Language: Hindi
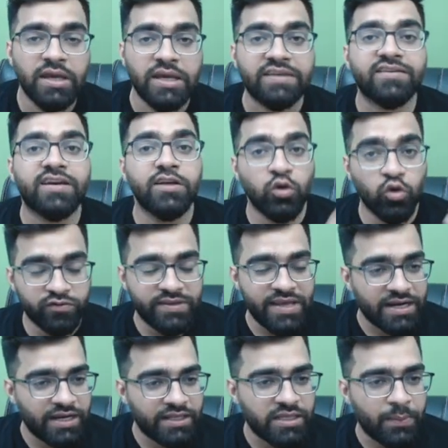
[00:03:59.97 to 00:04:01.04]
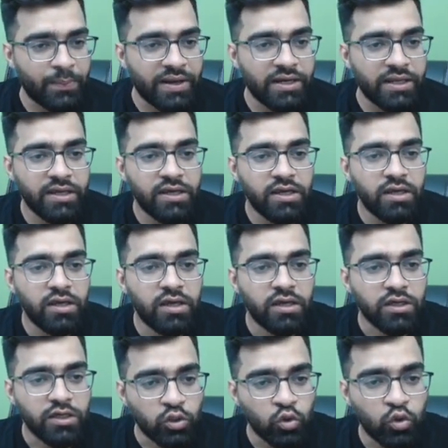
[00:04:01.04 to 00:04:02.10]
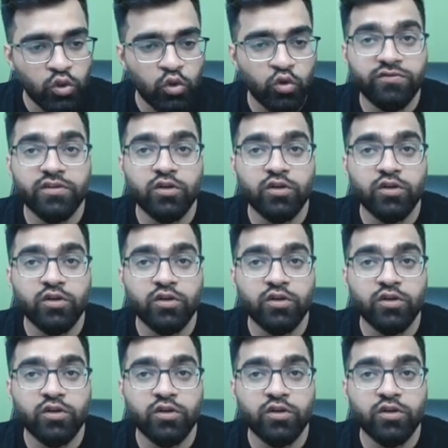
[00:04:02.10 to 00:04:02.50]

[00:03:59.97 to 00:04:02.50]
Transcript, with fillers: इसका यूज़ देख लेते हैं पहले यू यूज़